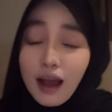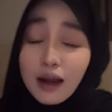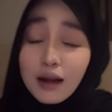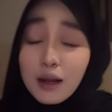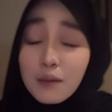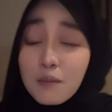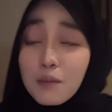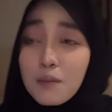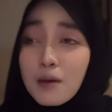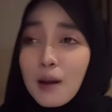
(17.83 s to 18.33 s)
Ada
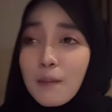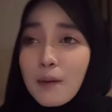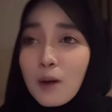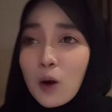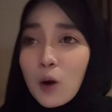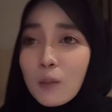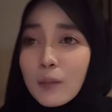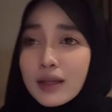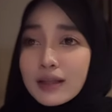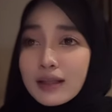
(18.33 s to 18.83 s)
beberapa
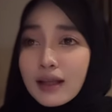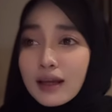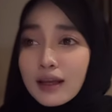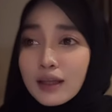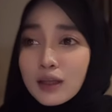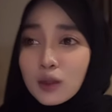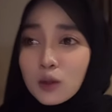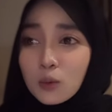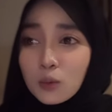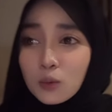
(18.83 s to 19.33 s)
komentar
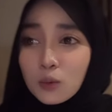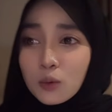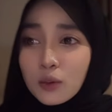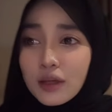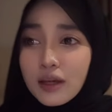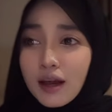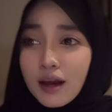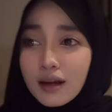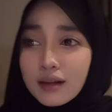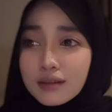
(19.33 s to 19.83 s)
itu
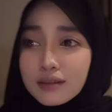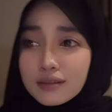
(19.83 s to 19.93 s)
yang